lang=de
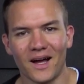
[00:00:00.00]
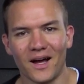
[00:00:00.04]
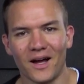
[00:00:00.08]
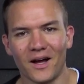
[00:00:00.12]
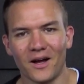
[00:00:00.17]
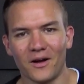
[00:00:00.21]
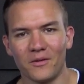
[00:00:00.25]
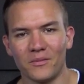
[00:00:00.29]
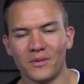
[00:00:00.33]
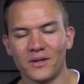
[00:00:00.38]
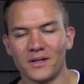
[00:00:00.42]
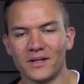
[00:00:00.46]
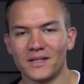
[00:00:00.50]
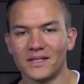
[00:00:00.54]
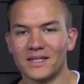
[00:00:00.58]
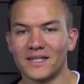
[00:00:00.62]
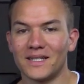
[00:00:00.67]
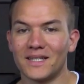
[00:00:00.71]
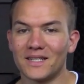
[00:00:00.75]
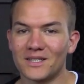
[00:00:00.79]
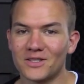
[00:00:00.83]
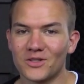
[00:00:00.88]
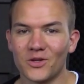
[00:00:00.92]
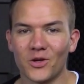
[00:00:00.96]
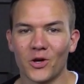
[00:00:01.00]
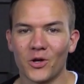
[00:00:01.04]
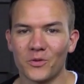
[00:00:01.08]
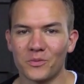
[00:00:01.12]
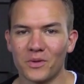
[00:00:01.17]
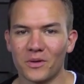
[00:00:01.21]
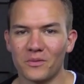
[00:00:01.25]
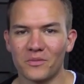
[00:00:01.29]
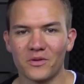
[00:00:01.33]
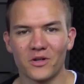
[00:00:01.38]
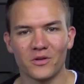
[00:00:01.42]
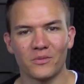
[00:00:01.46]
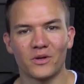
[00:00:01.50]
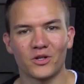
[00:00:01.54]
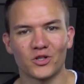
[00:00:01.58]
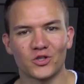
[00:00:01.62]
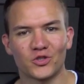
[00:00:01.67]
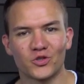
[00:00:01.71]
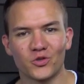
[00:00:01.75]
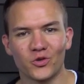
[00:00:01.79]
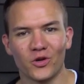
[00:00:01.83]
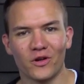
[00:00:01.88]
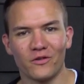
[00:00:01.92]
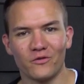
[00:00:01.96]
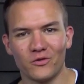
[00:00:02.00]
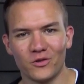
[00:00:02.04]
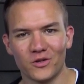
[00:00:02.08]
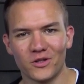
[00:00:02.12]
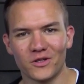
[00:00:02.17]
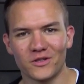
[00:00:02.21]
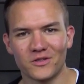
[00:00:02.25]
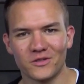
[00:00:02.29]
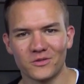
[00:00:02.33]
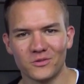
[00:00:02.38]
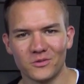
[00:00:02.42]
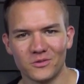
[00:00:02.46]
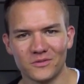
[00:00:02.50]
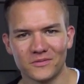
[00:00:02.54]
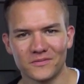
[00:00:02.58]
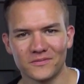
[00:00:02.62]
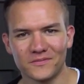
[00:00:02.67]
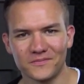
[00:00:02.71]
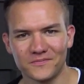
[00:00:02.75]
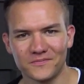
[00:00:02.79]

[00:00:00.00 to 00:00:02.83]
aber das gehört beim Thema Steuern wohl dazu.